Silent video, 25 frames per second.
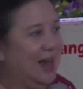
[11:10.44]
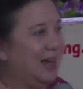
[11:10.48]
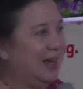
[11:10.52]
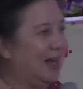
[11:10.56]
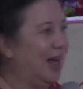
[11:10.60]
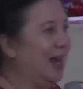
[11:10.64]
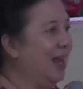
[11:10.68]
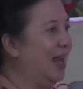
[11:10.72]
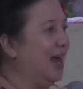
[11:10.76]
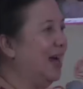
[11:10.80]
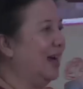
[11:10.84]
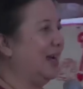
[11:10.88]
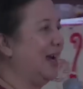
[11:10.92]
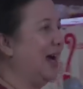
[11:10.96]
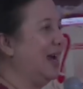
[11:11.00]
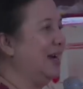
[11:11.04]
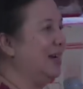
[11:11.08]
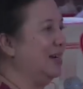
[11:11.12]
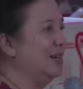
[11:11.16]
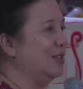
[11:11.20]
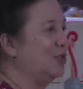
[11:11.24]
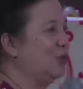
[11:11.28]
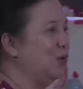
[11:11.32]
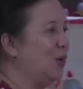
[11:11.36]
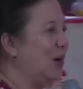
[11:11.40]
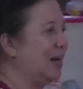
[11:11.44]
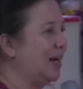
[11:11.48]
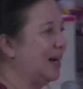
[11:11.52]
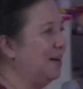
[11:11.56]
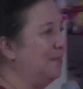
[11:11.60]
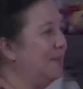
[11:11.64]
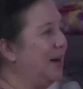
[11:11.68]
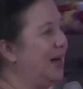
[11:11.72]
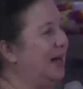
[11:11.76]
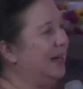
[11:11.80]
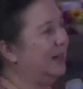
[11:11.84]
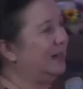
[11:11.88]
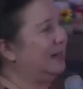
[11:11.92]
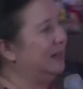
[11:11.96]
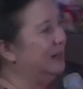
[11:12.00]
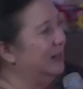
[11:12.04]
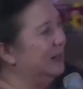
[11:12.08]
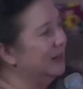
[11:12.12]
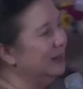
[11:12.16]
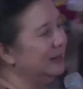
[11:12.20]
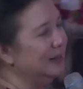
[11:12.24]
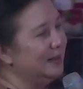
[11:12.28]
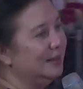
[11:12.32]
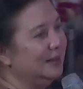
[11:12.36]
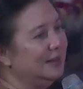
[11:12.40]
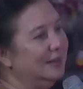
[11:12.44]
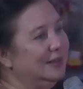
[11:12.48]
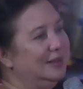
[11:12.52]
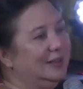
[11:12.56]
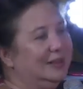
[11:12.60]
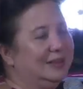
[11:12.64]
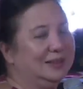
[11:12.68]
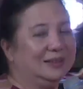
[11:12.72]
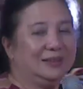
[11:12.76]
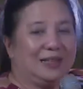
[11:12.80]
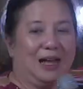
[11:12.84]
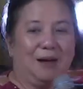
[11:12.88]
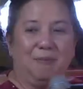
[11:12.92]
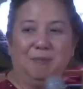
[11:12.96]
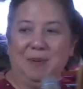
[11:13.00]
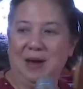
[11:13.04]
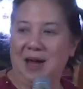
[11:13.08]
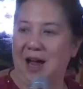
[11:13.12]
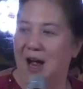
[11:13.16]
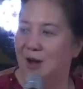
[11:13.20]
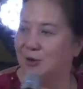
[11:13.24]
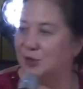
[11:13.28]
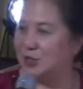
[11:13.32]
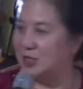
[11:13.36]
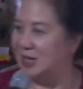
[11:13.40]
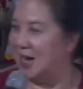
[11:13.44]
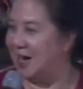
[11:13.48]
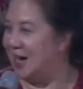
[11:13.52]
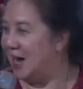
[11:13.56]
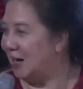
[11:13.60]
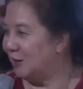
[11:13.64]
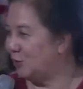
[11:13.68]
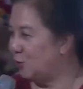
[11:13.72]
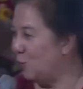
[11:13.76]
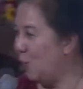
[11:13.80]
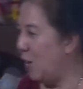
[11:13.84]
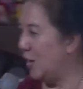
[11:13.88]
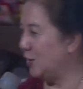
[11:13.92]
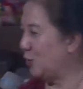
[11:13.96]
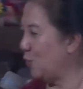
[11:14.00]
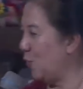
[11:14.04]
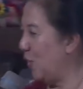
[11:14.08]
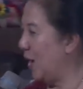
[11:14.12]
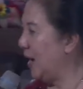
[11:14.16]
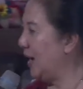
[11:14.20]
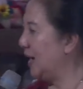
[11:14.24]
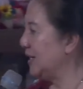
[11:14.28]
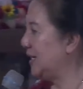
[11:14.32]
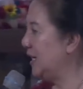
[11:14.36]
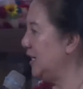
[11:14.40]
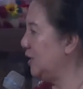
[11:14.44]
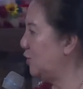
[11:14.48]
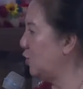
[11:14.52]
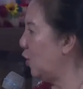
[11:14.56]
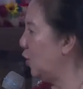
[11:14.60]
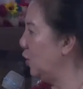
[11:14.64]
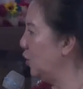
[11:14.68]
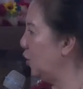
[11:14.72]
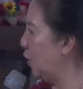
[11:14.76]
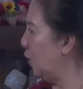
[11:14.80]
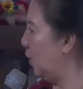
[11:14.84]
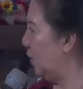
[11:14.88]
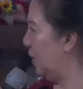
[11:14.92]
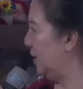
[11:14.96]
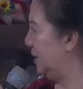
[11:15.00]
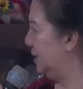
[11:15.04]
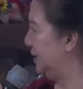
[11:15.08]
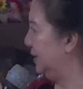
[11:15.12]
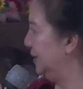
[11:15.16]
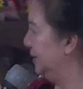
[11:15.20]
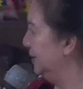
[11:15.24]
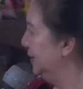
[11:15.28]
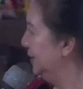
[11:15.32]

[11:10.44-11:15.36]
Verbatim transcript: ya kalahkan suara mic. Tapi harusnya yang tua-tua kasih contoh.